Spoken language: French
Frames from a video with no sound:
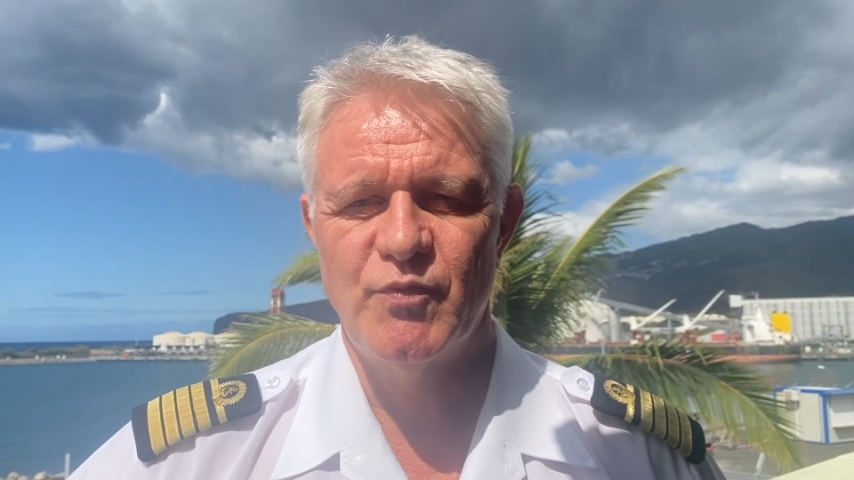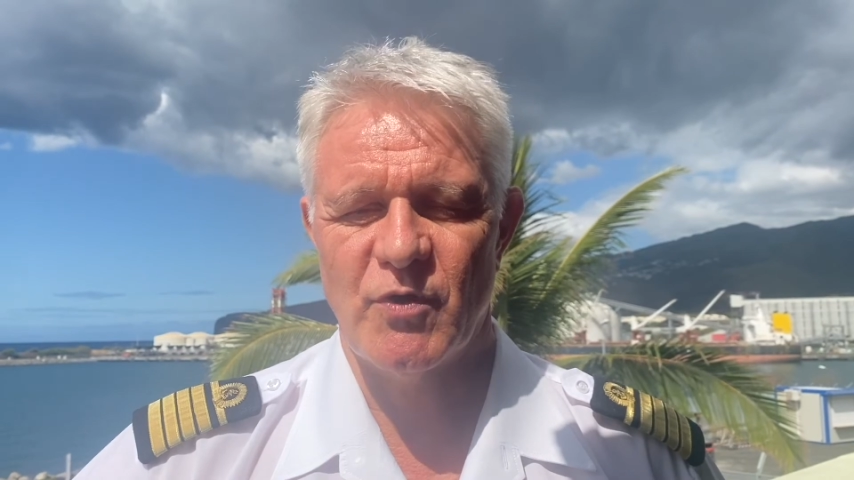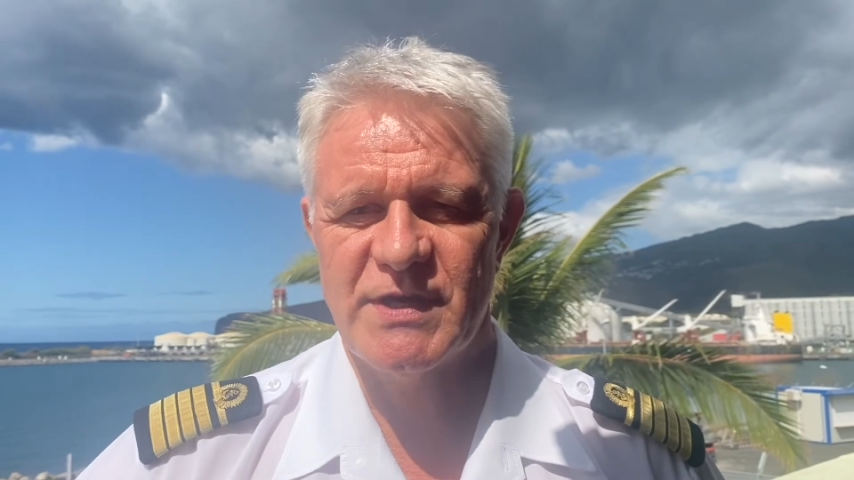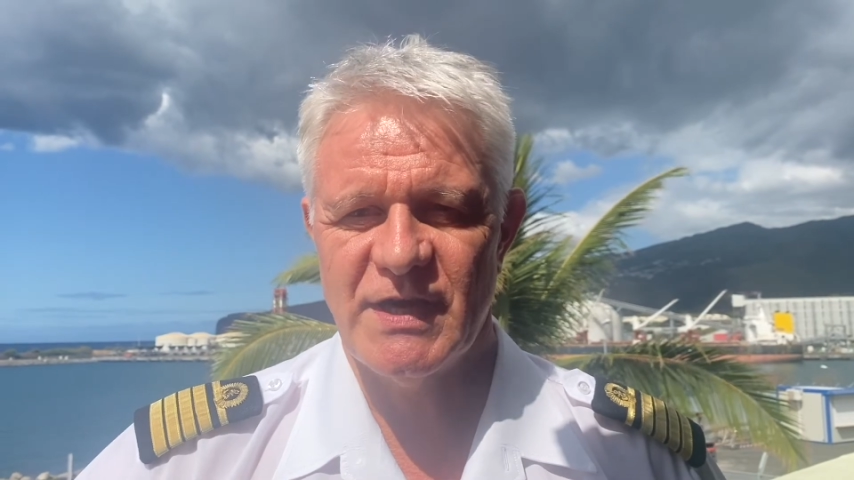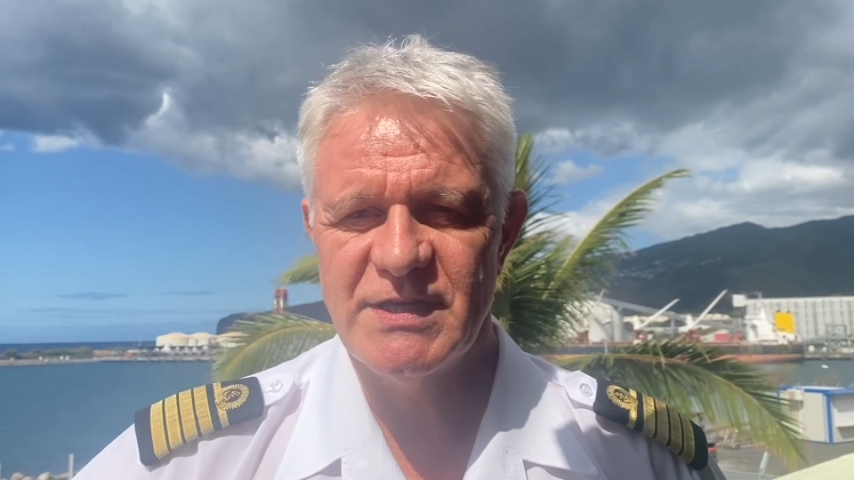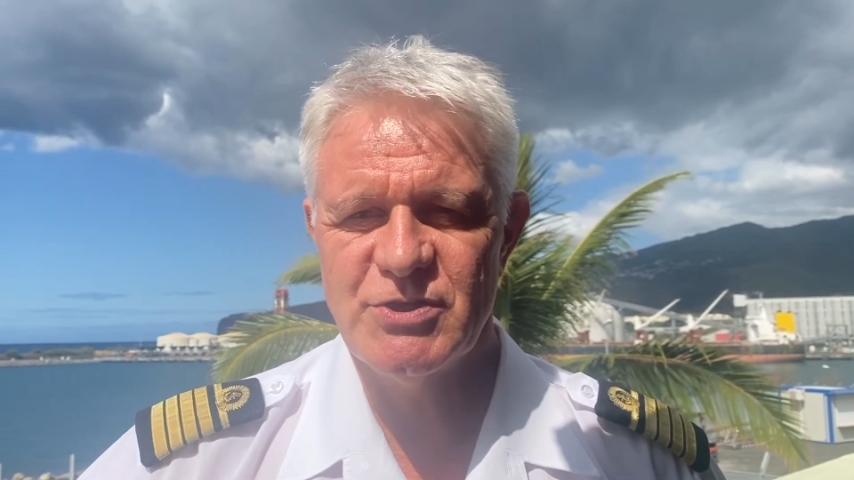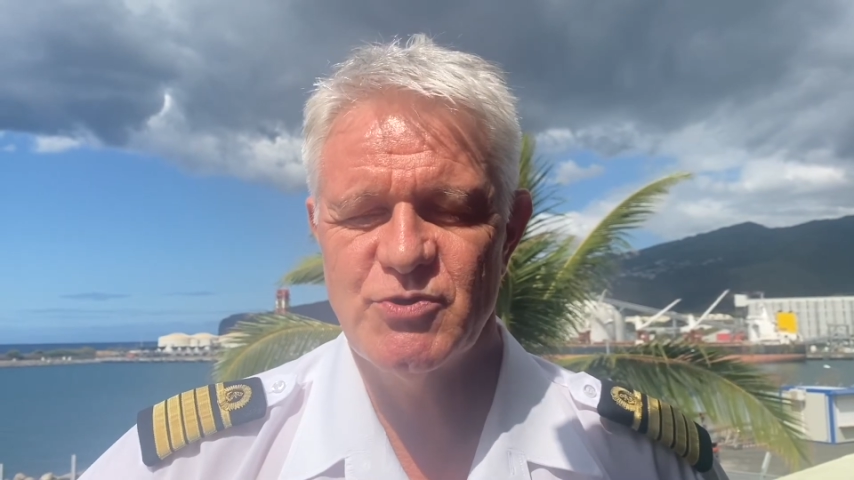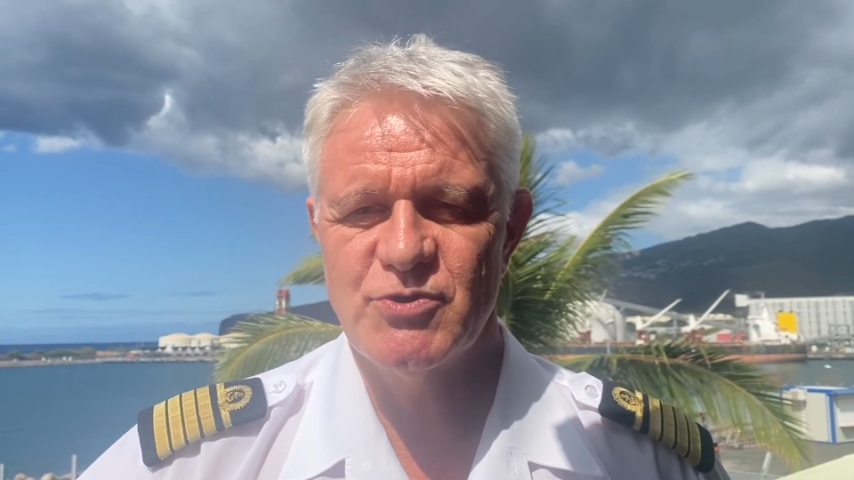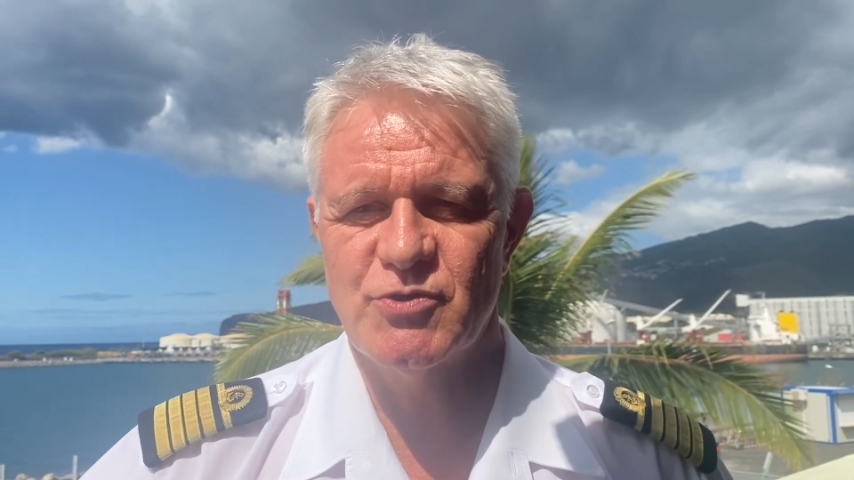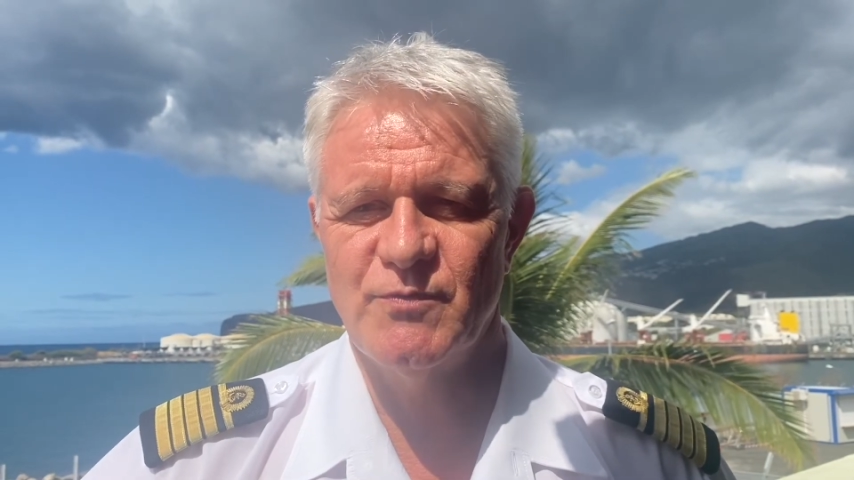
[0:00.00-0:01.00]
pour caler
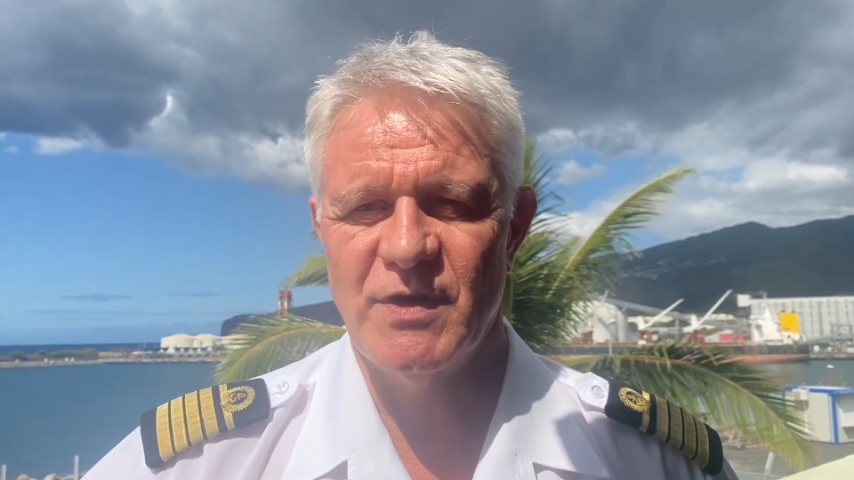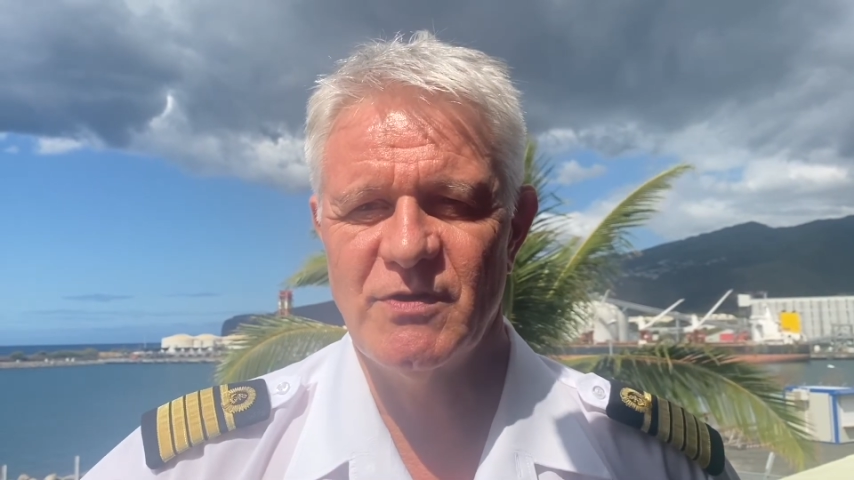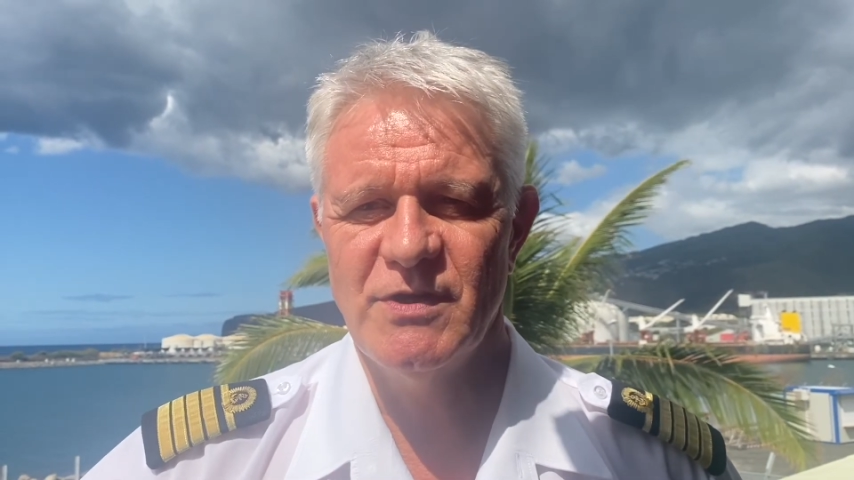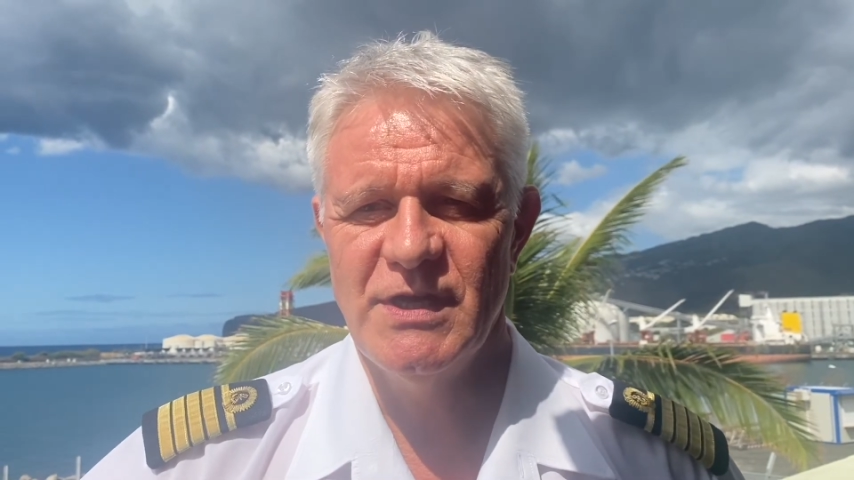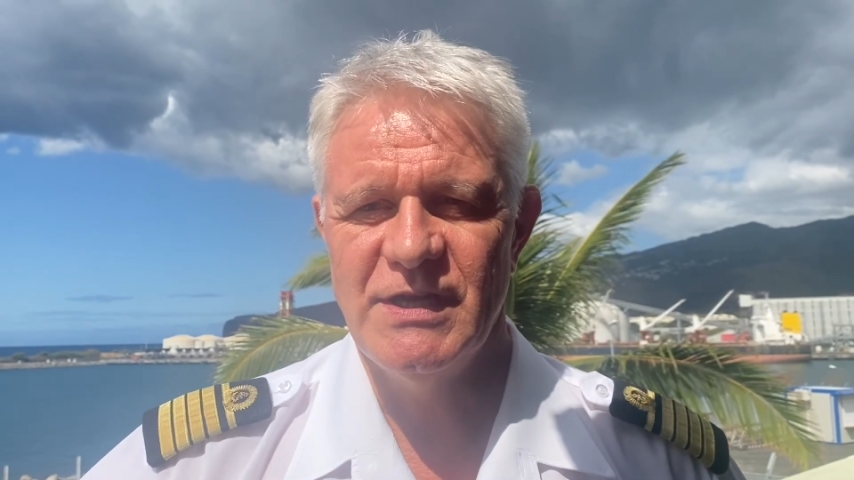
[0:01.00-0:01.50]
justement